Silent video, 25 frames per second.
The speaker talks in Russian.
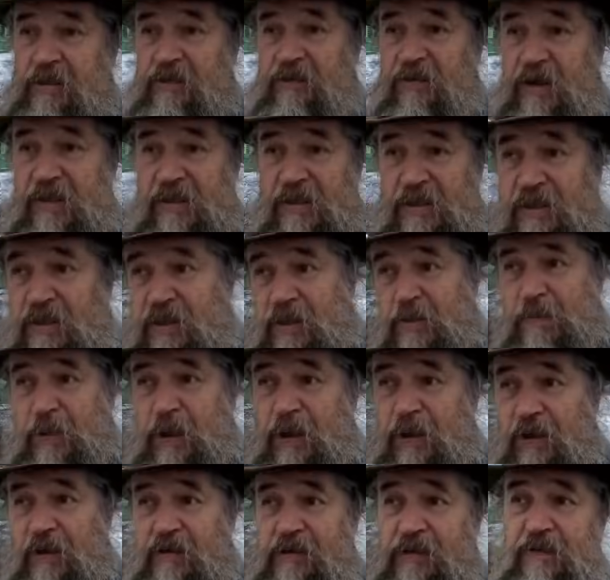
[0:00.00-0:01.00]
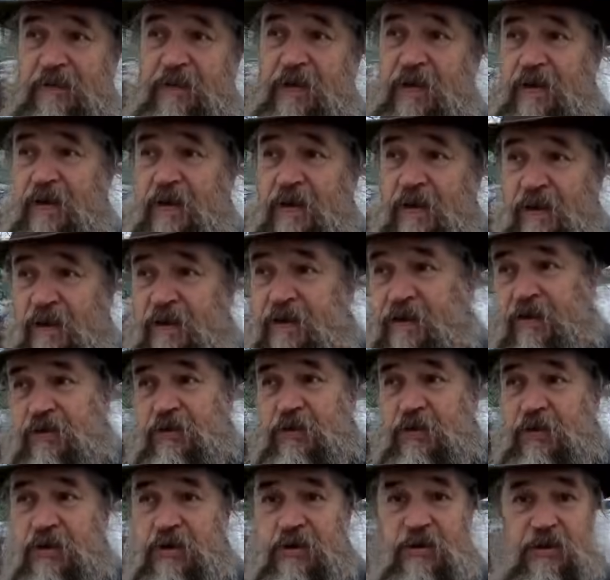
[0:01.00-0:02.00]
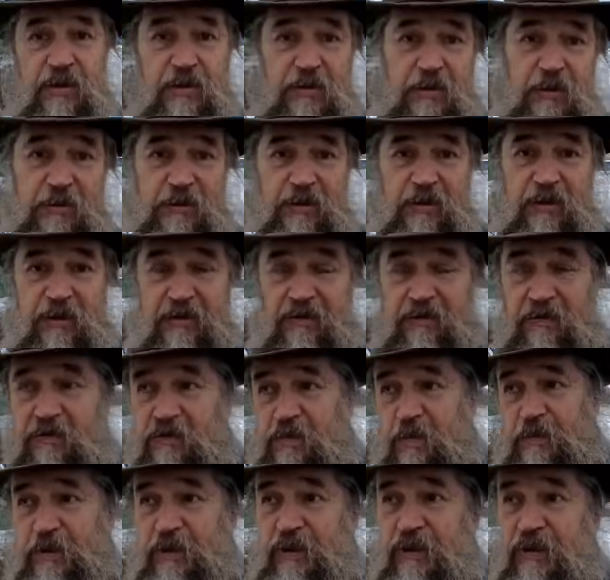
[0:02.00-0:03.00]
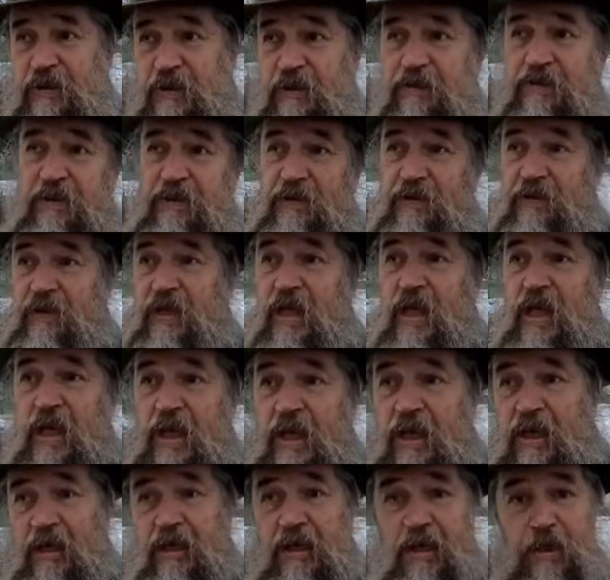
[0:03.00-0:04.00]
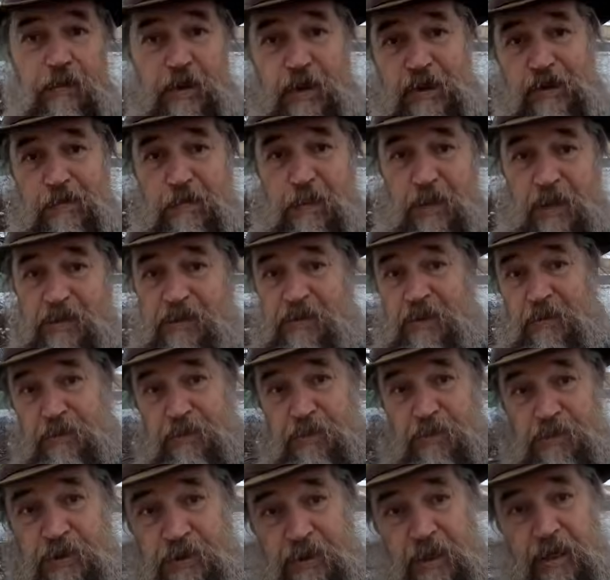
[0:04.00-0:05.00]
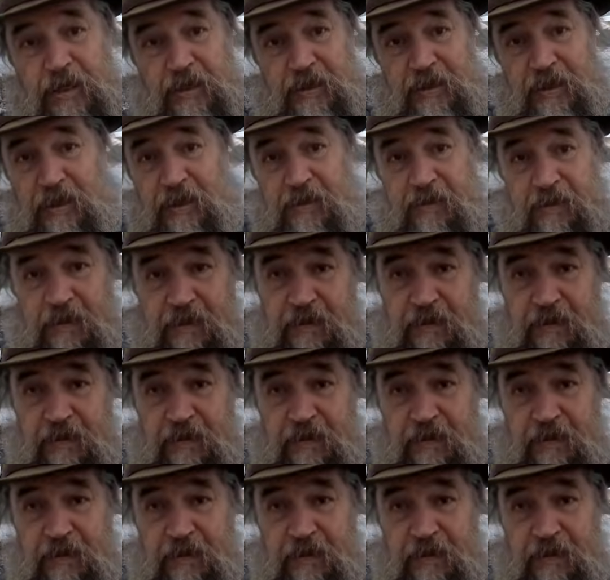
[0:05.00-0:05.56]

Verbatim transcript: 20 аппаратов которые никто до этого вообще не видел. И бесплатно пускали